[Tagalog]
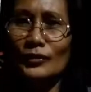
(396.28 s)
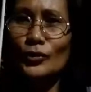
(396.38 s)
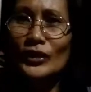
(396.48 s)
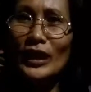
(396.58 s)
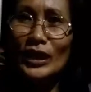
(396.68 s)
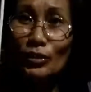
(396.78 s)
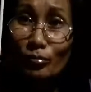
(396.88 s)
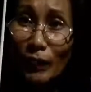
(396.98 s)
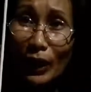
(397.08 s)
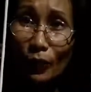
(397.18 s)
Una,
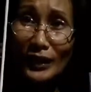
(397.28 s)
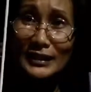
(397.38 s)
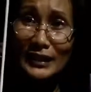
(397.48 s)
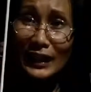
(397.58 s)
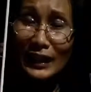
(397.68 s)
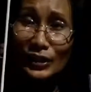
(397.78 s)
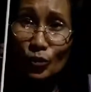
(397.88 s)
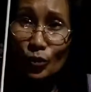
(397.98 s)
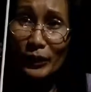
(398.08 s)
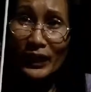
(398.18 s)
yung bawang sa
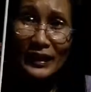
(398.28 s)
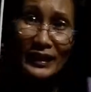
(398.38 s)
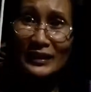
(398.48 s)
tubig